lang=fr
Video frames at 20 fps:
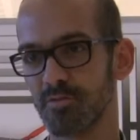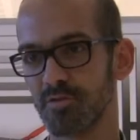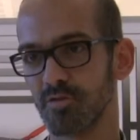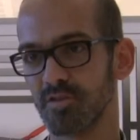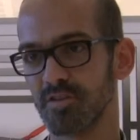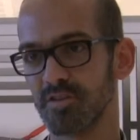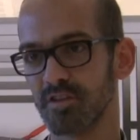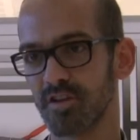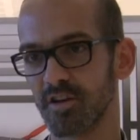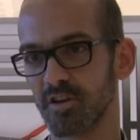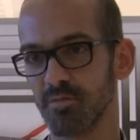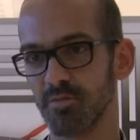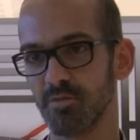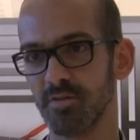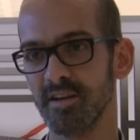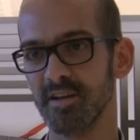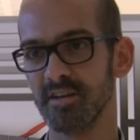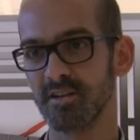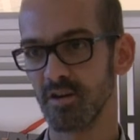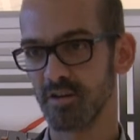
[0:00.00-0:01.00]
sont
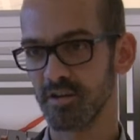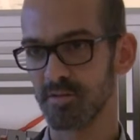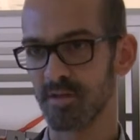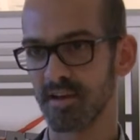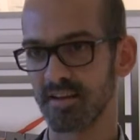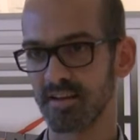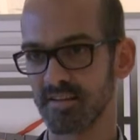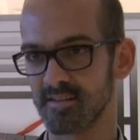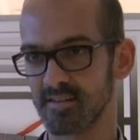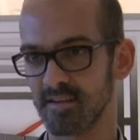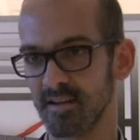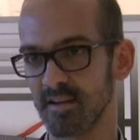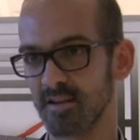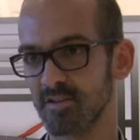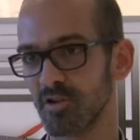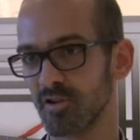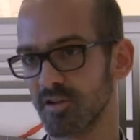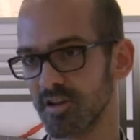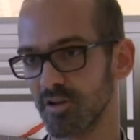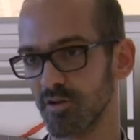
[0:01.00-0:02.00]
distribués dans les magasins,
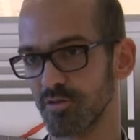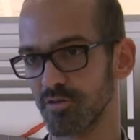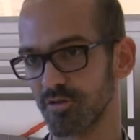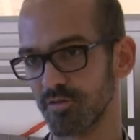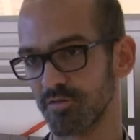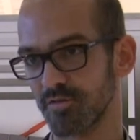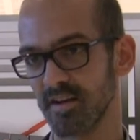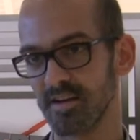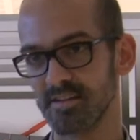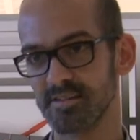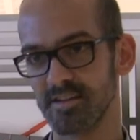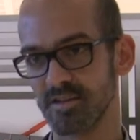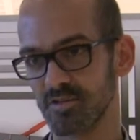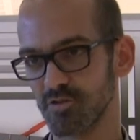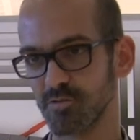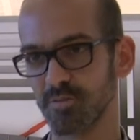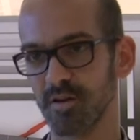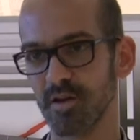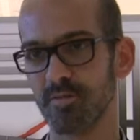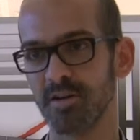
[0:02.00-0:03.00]
dans les grandes surfaces, les
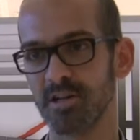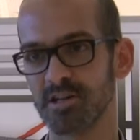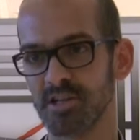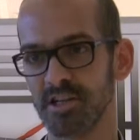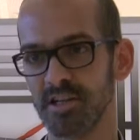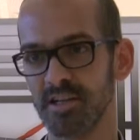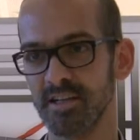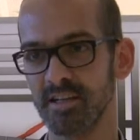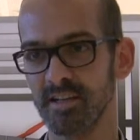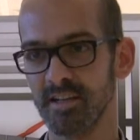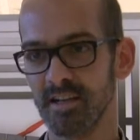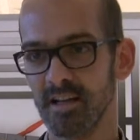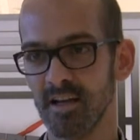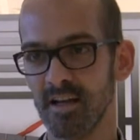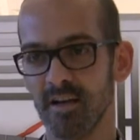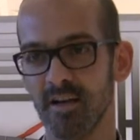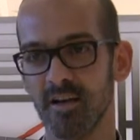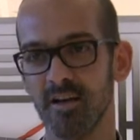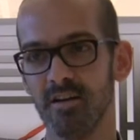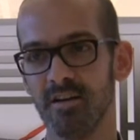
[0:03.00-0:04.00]
supermarchés,
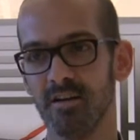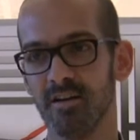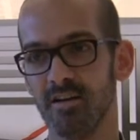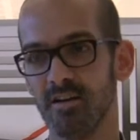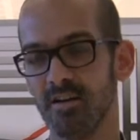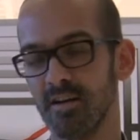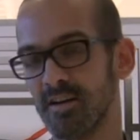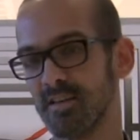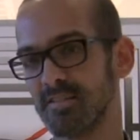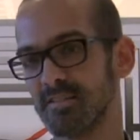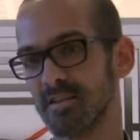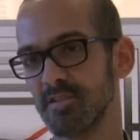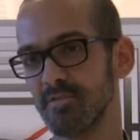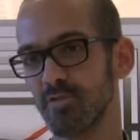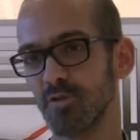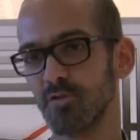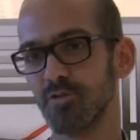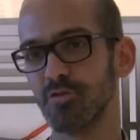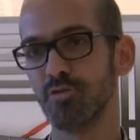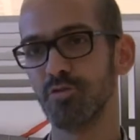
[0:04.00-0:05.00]
euh, et c'est
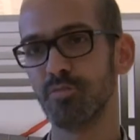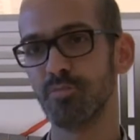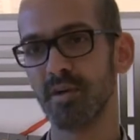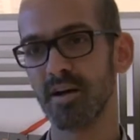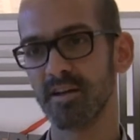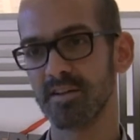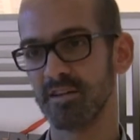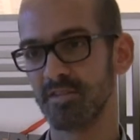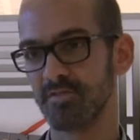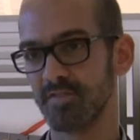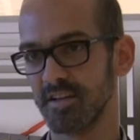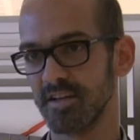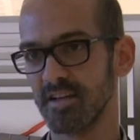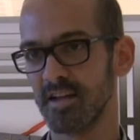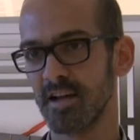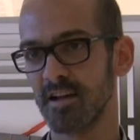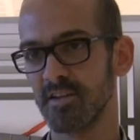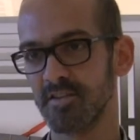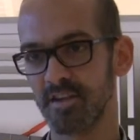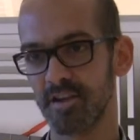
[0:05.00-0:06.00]
vendu par des
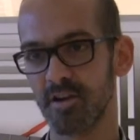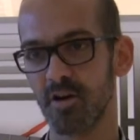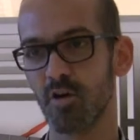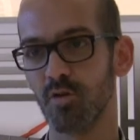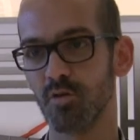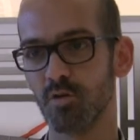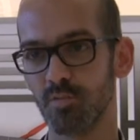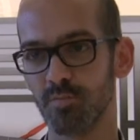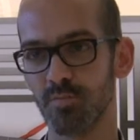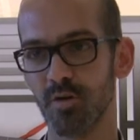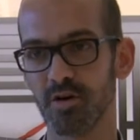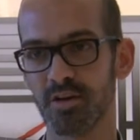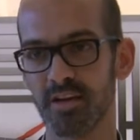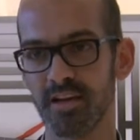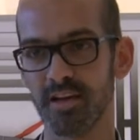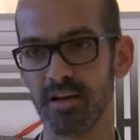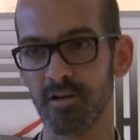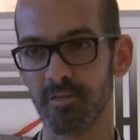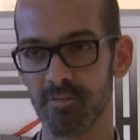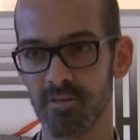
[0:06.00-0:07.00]
filiales des grands groupes
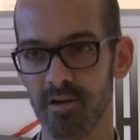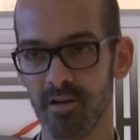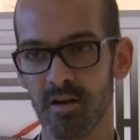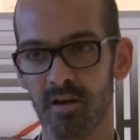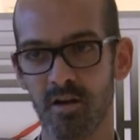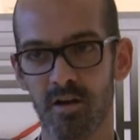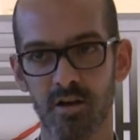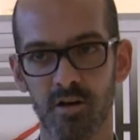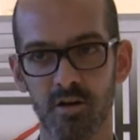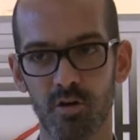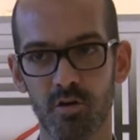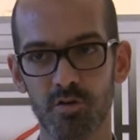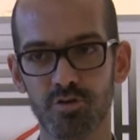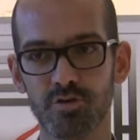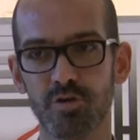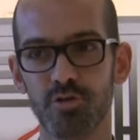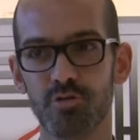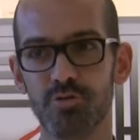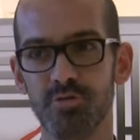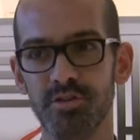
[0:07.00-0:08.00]
bancaires. Euh,
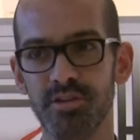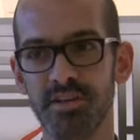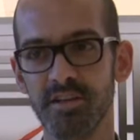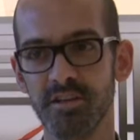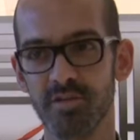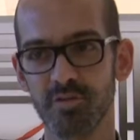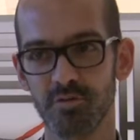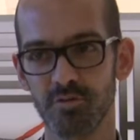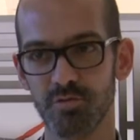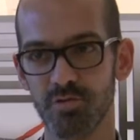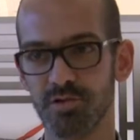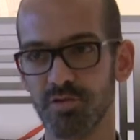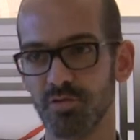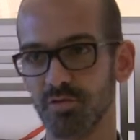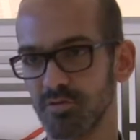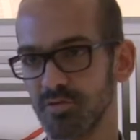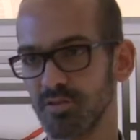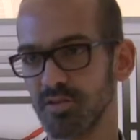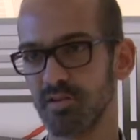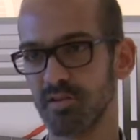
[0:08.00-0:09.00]
aujourd'hui, suite au,
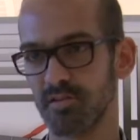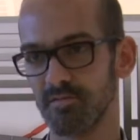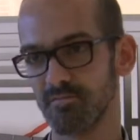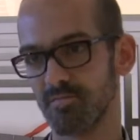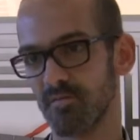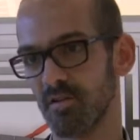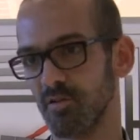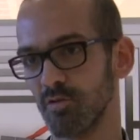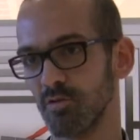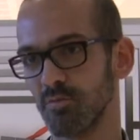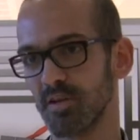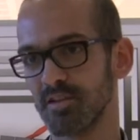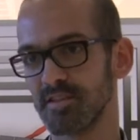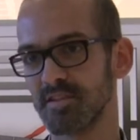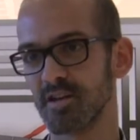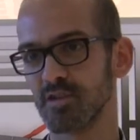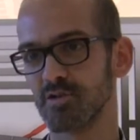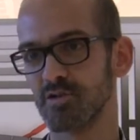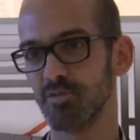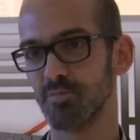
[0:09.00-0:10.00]
au,
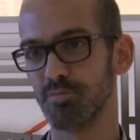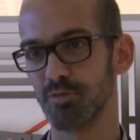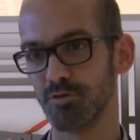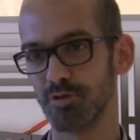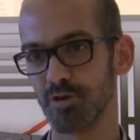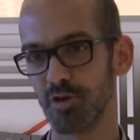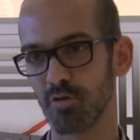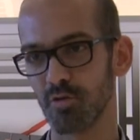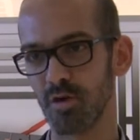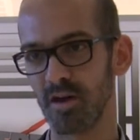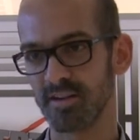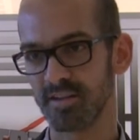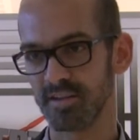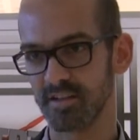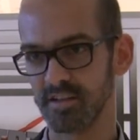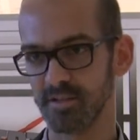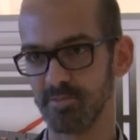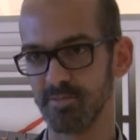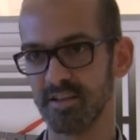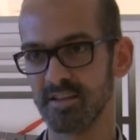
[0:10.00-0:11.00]
passage de plusieurs lois qui
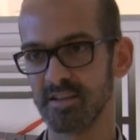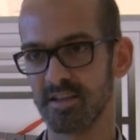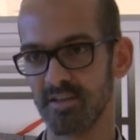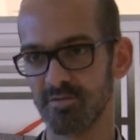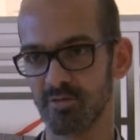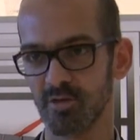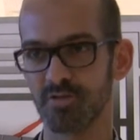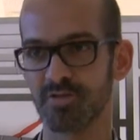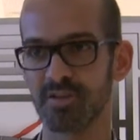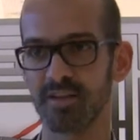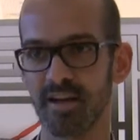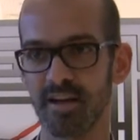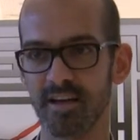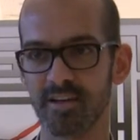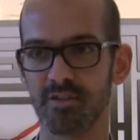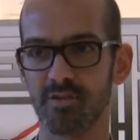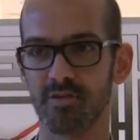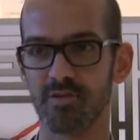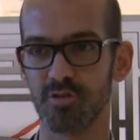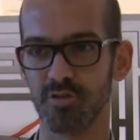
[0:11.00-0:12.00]
limitent la vente
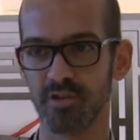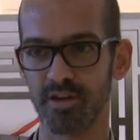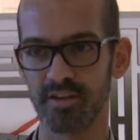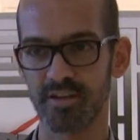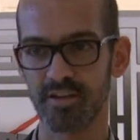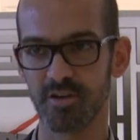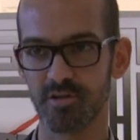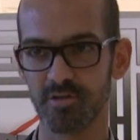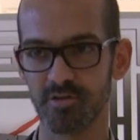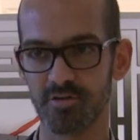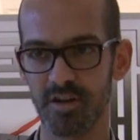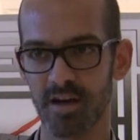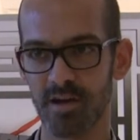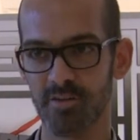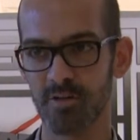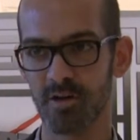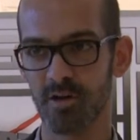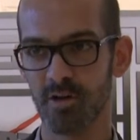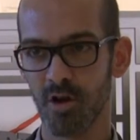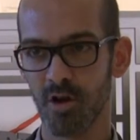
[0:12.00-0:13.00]
directe de crédits renouvelables,